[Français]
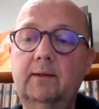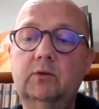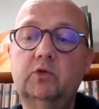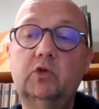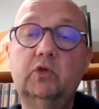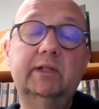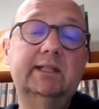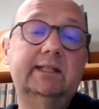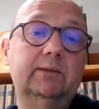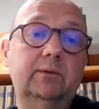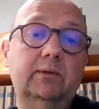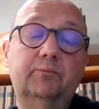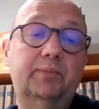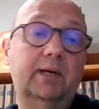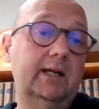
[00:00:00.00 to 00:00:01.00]
je
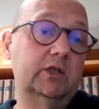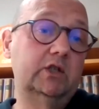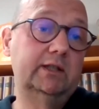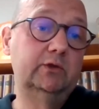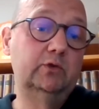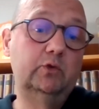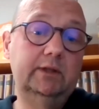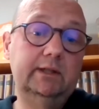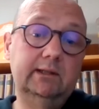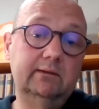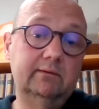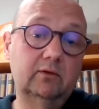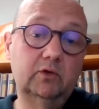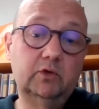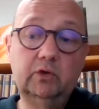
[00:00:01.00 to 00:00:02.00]
connaissais pas la chaîne du livre.